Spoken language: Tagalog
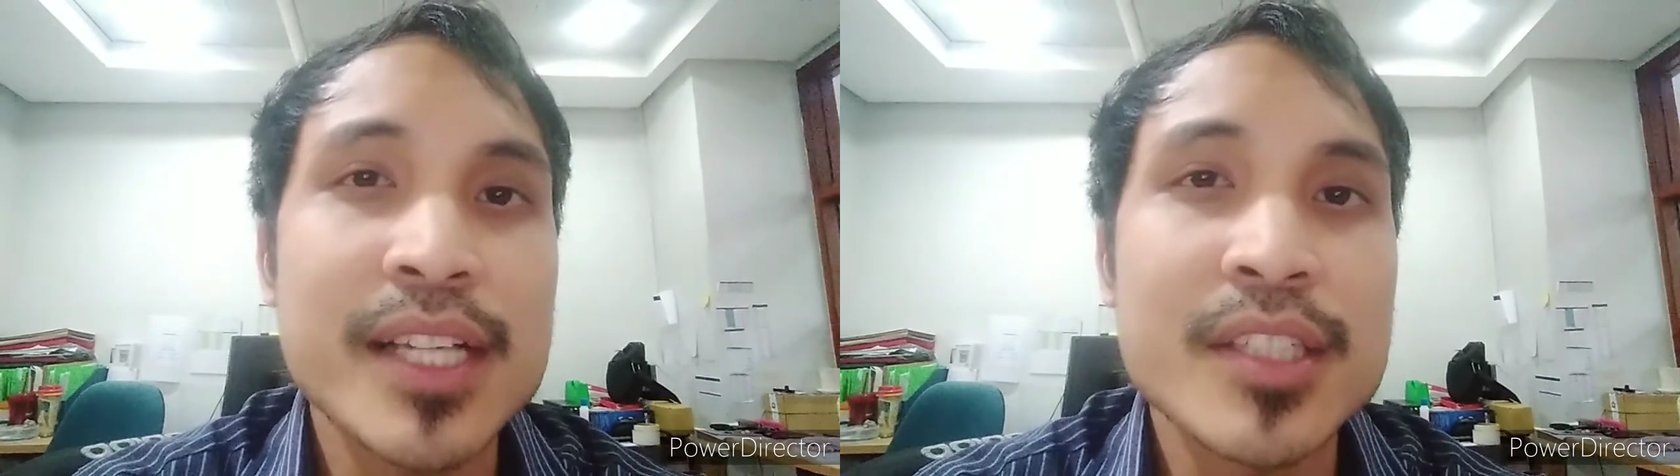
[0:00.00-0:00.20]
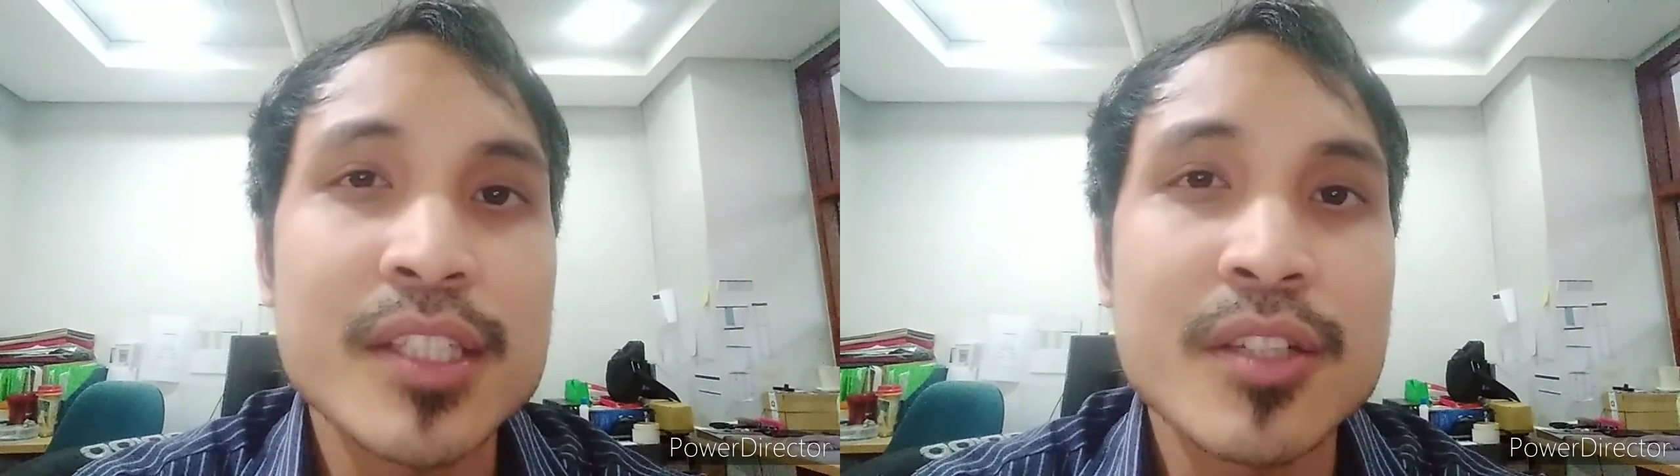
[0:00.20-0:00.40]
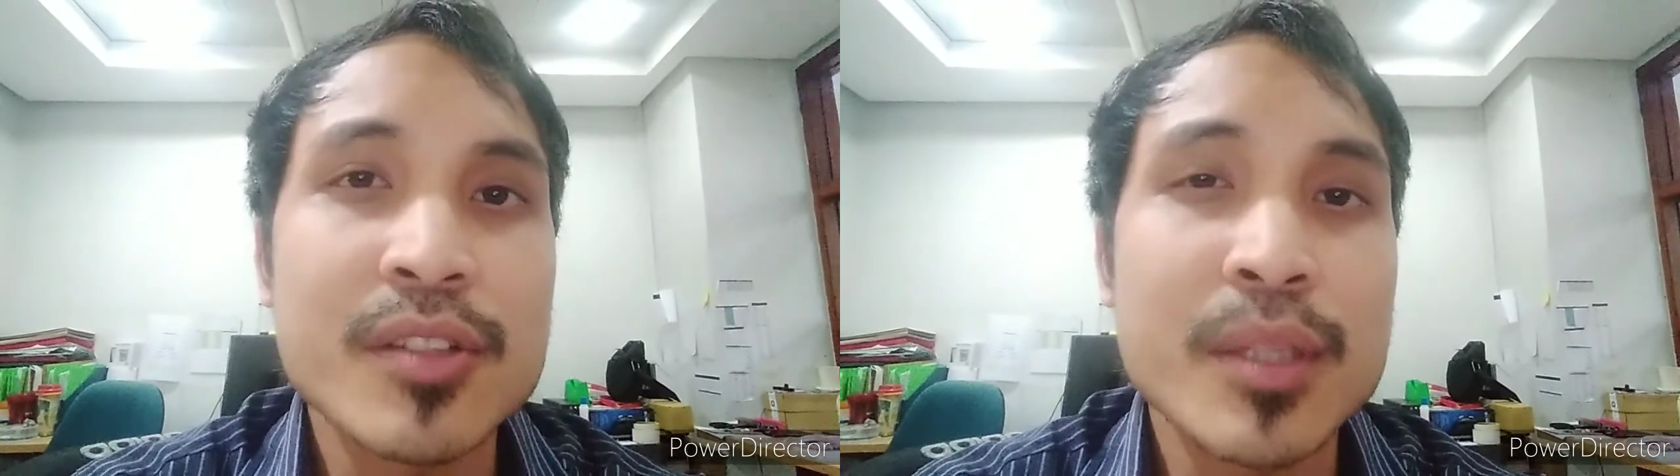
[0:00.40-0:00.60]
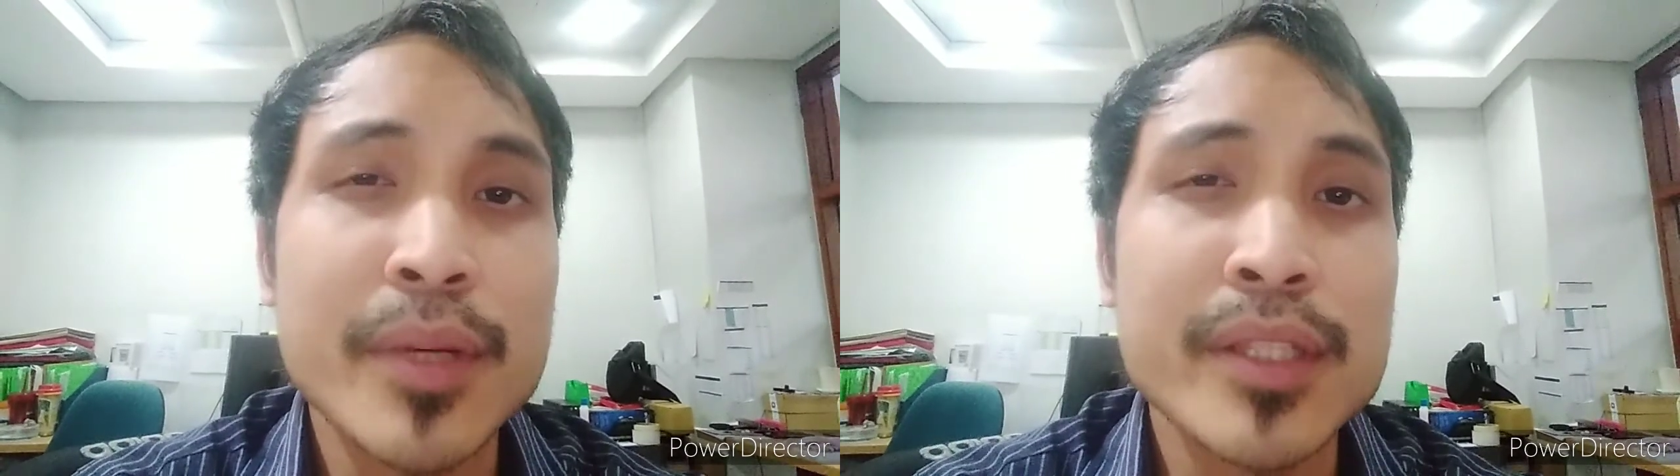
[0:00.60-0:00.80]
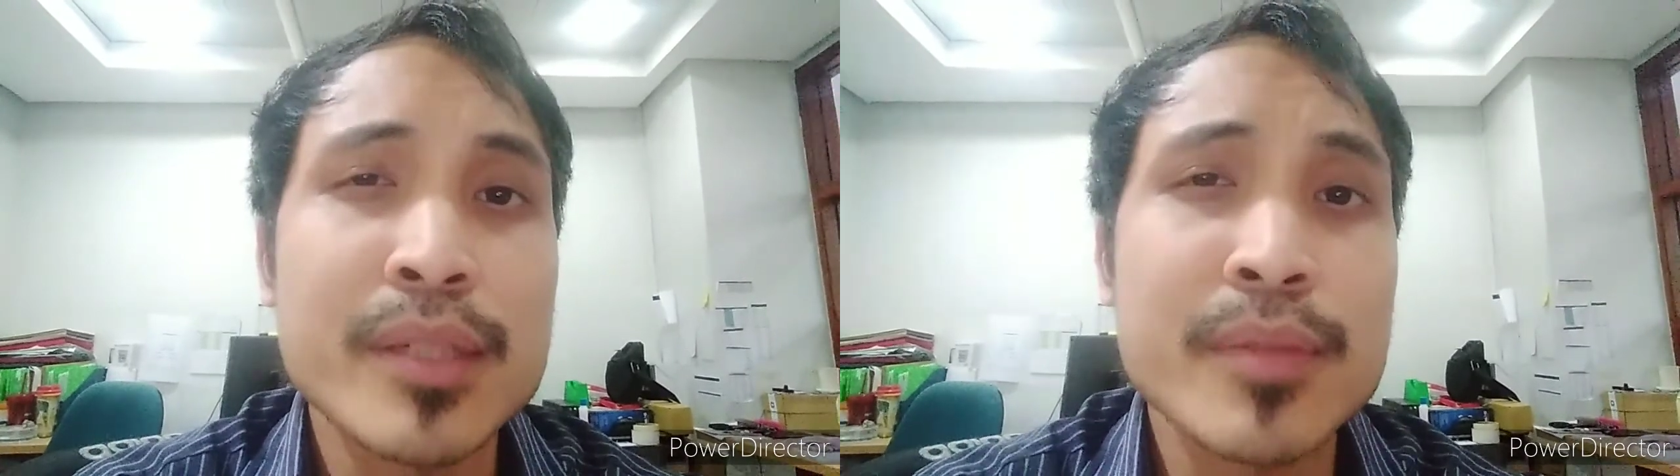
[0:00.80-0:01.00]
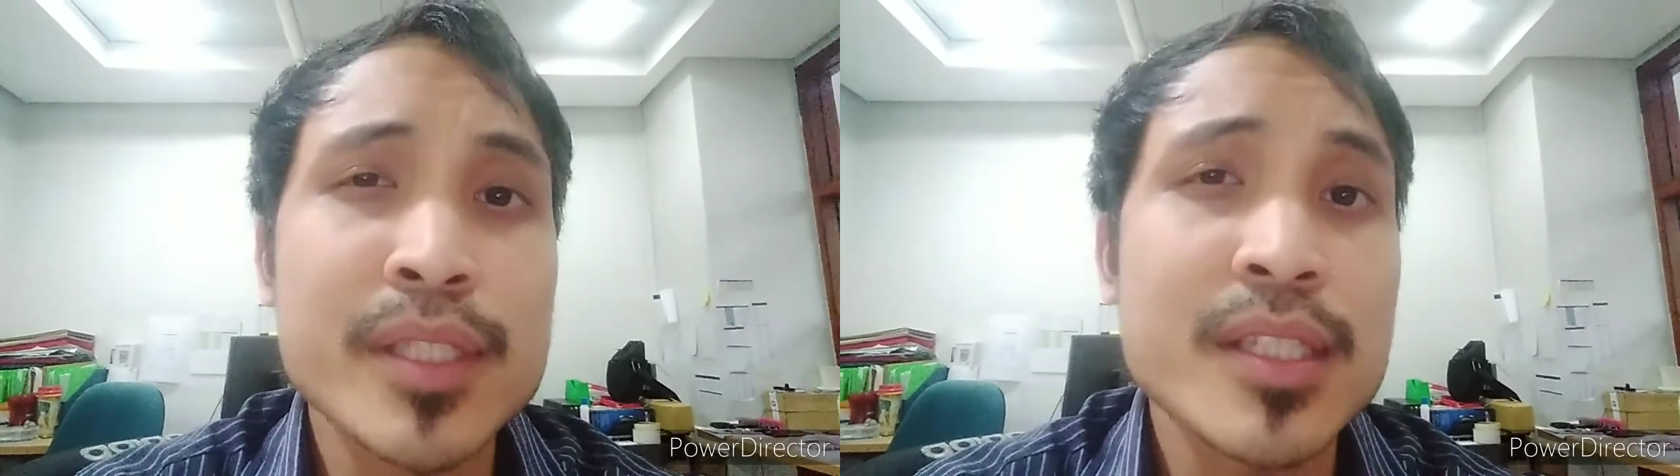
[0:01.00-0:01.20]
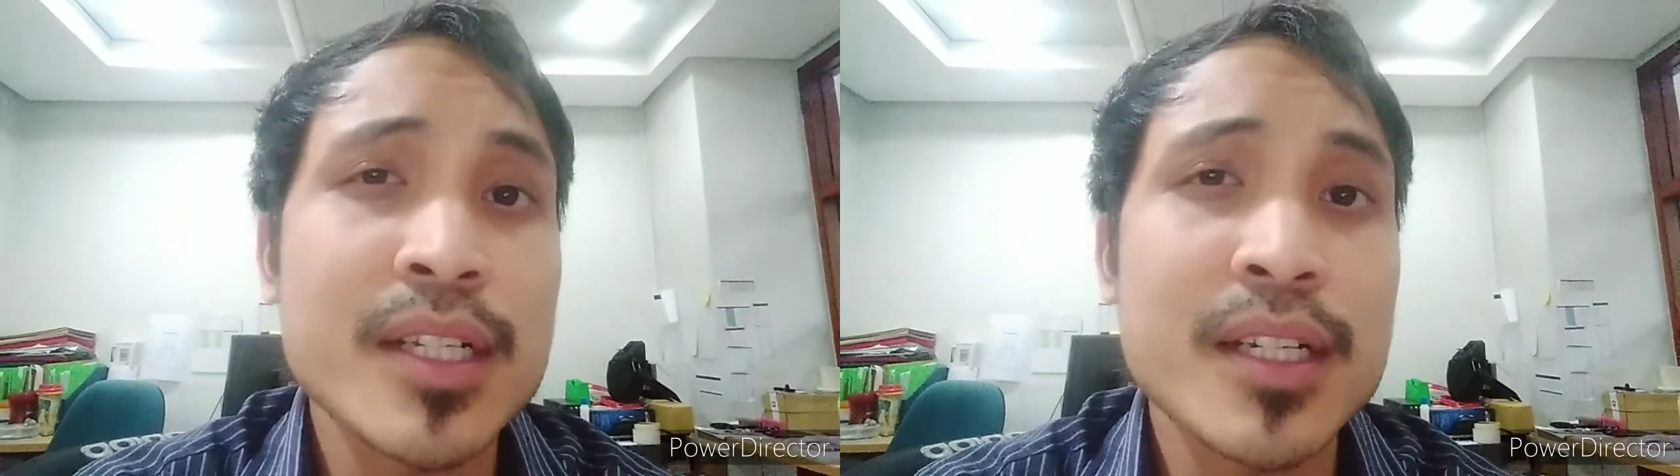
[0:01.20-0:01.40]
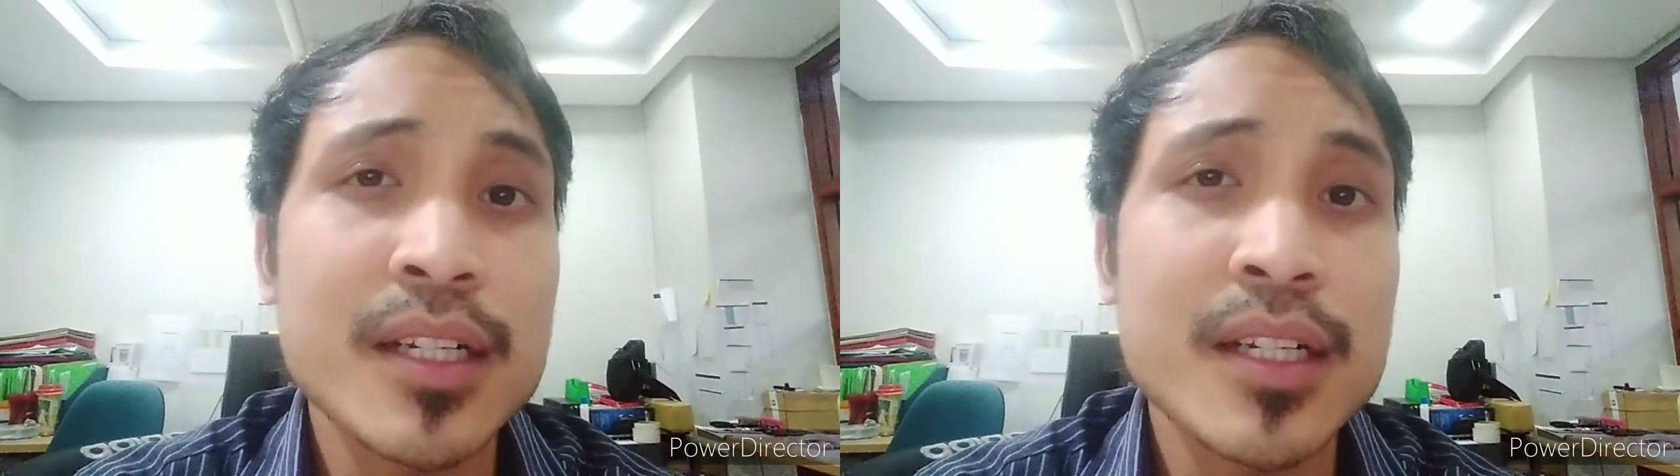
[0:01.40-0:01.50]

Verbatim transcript: handset na yun, depende naman sa